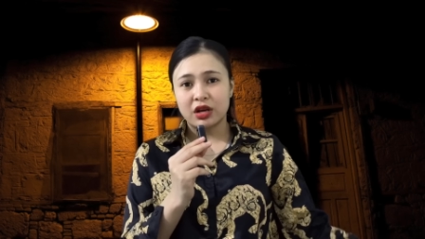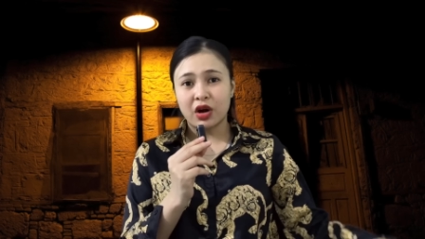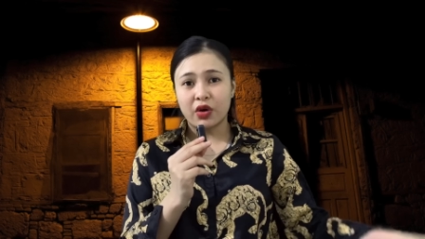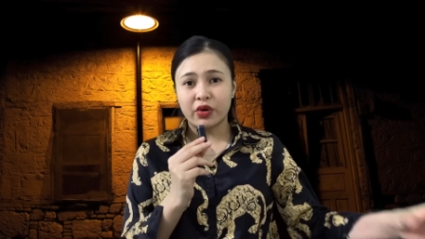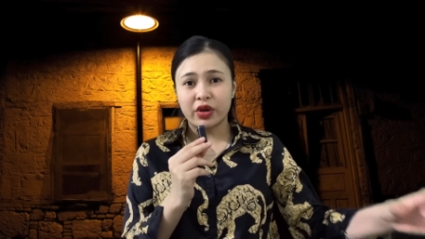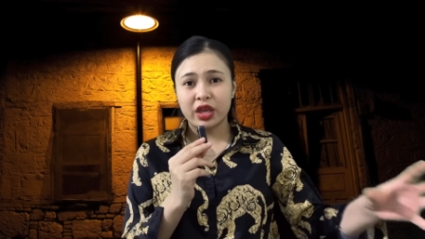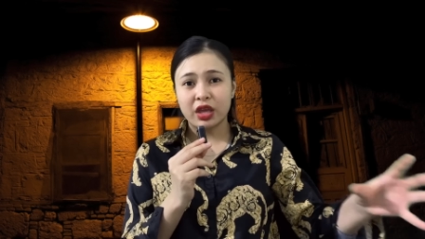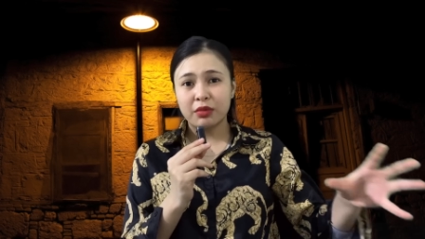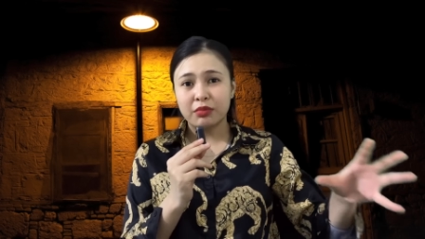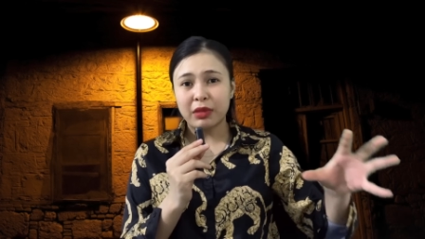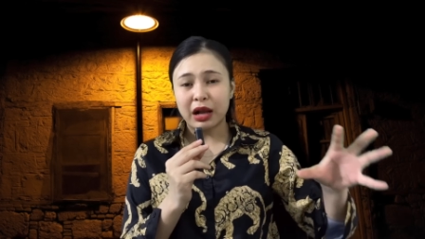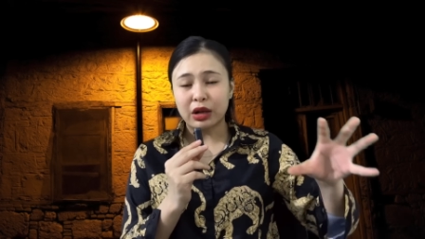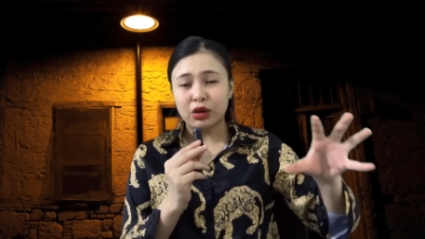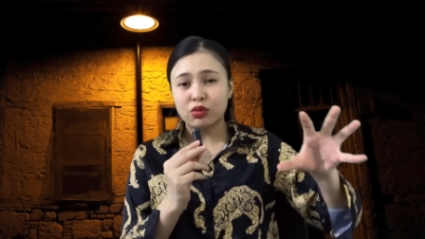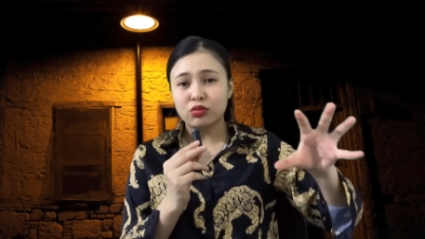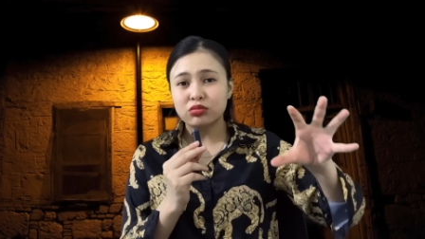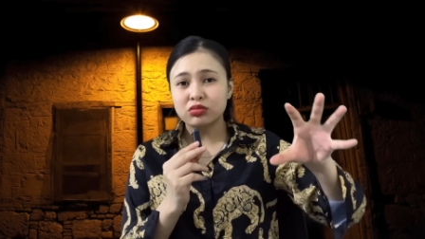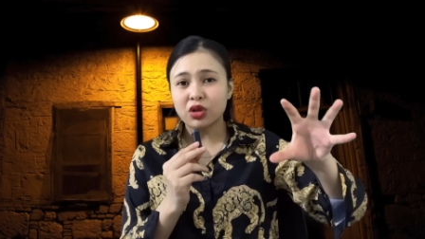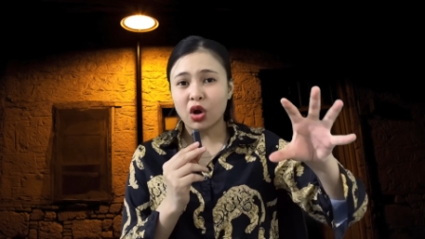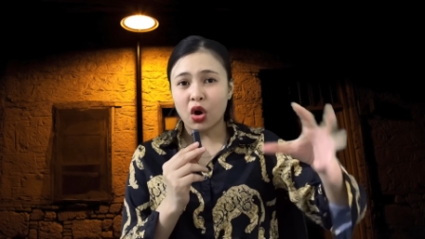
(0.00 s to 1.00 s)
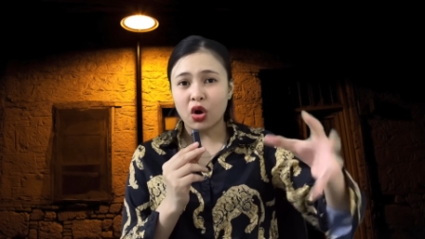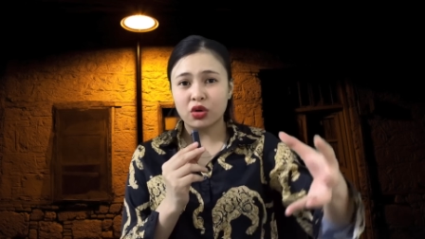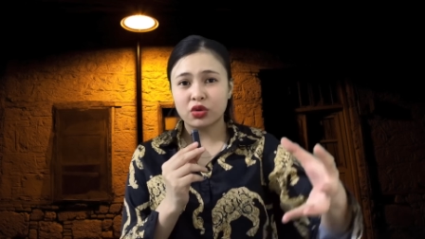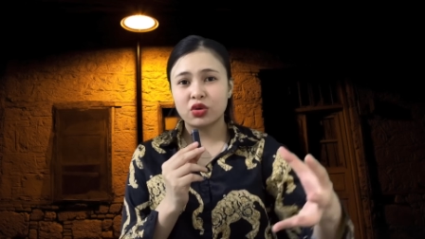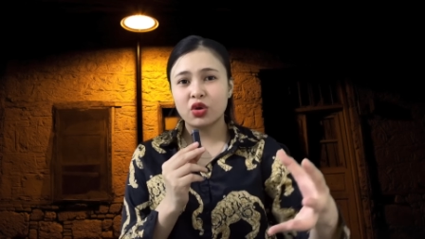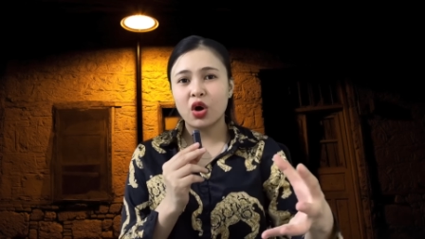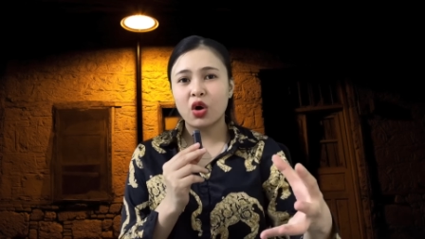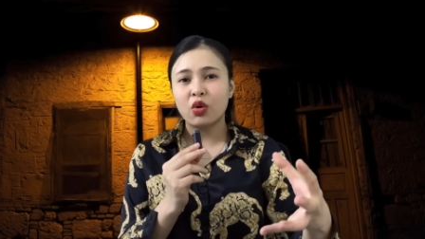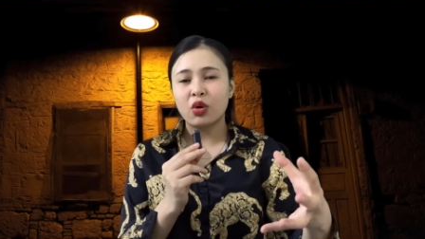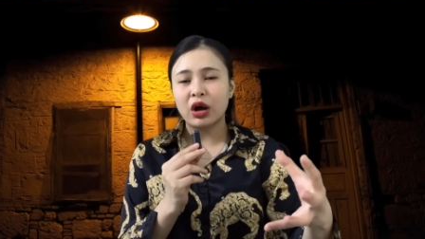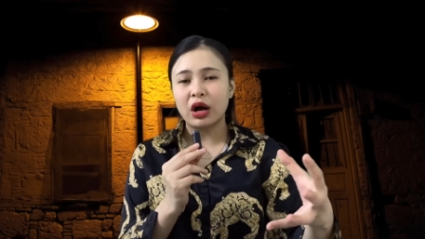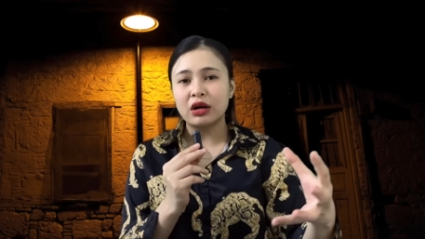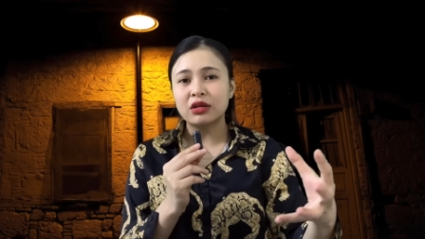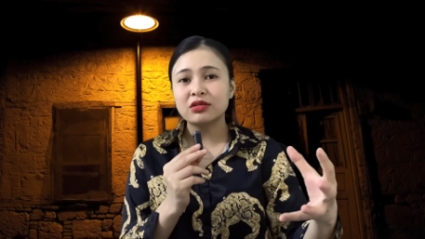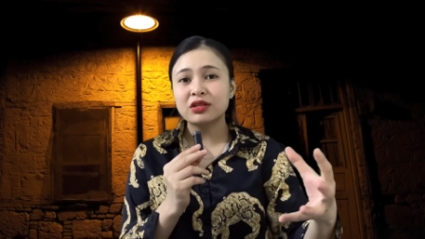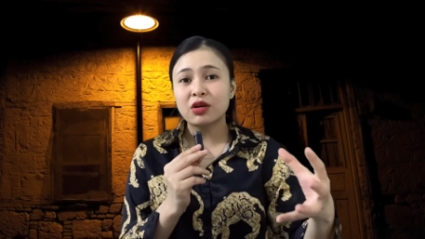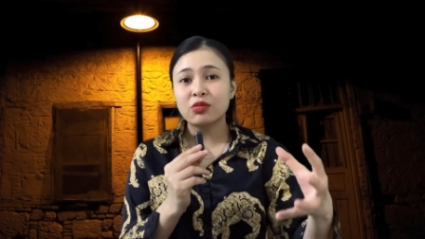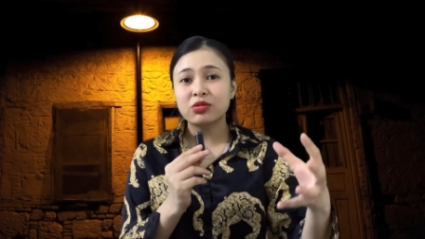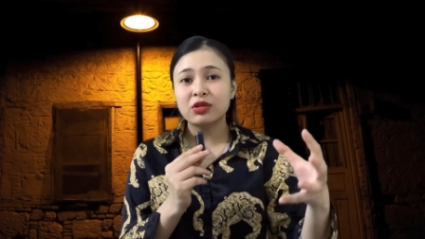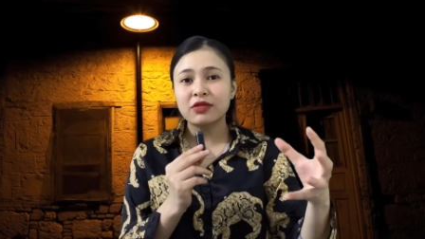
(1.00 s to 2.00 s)
Rồi hen bà cũng thọt vô
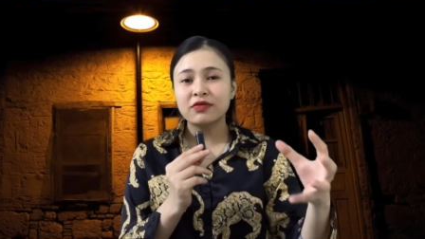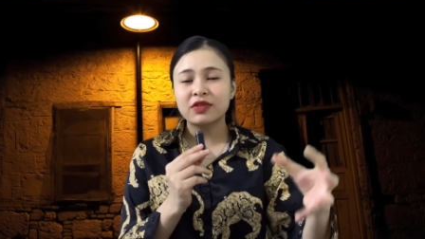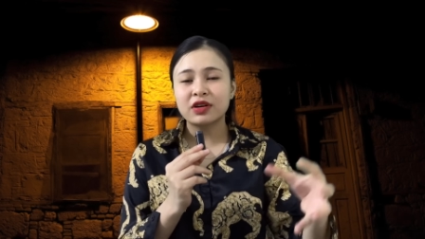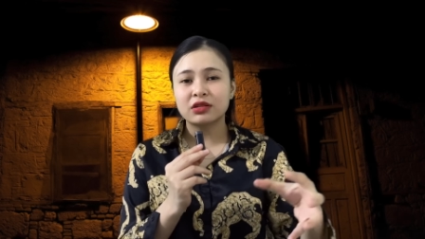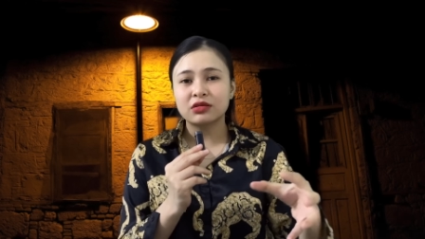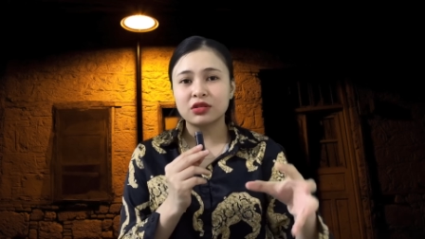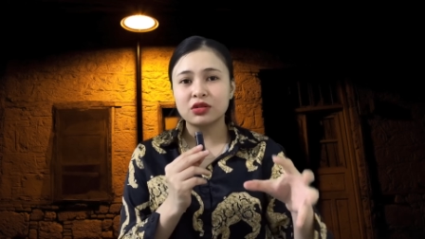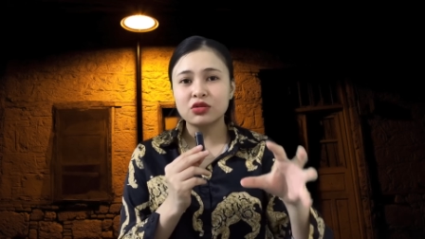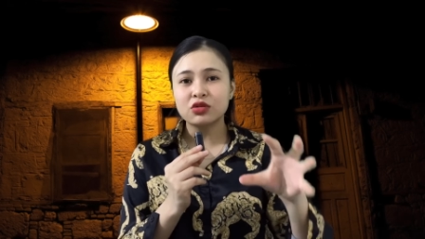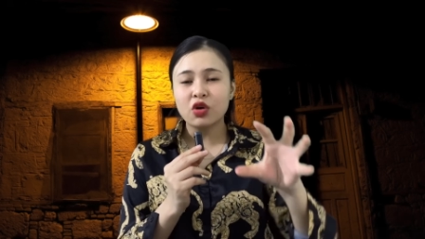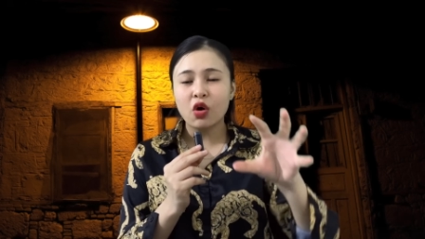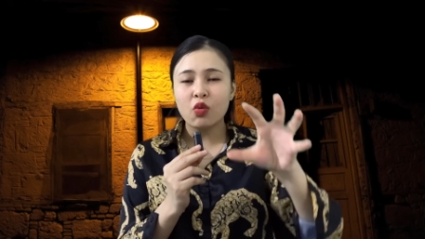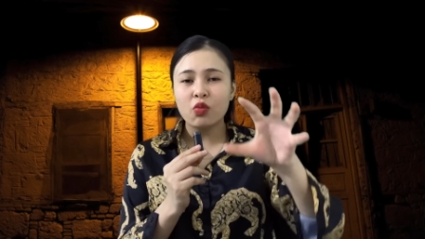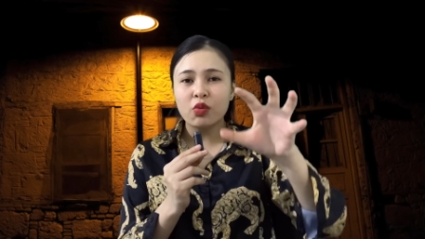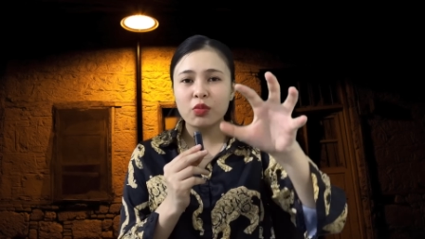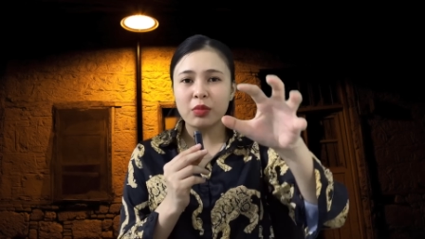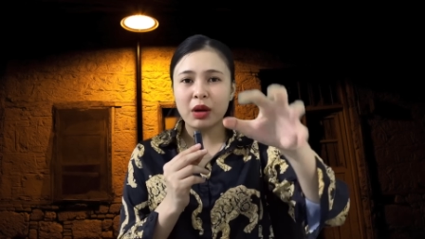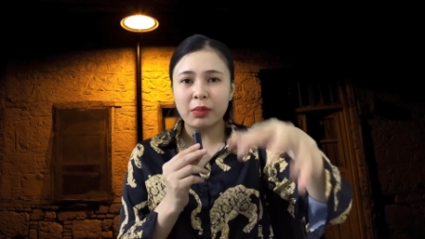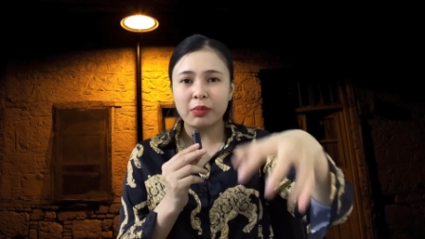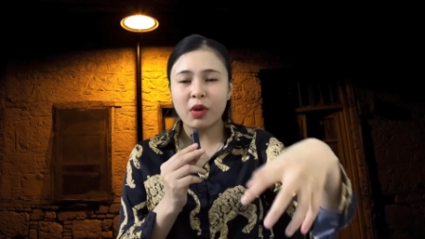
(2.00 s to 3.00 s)
ở trong cái phần tử cung,